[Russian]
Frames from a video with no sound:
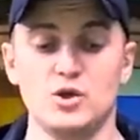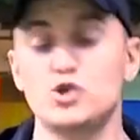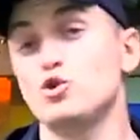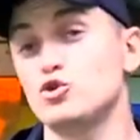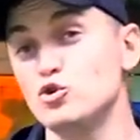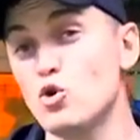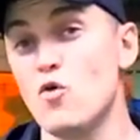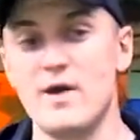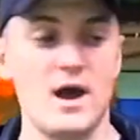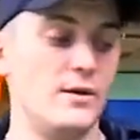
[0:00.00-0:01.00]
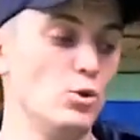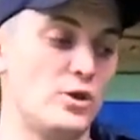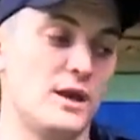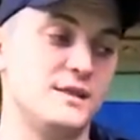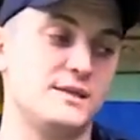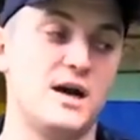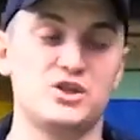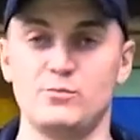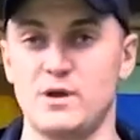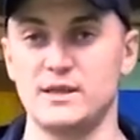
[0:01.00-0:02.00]
что-то новое о луке
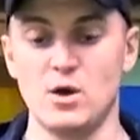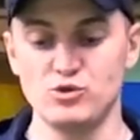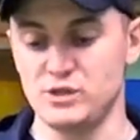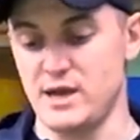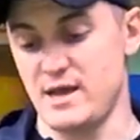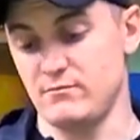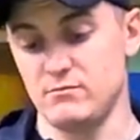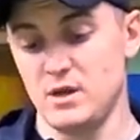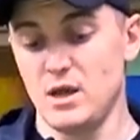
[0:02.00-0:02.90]
расскажем, когда узнаем.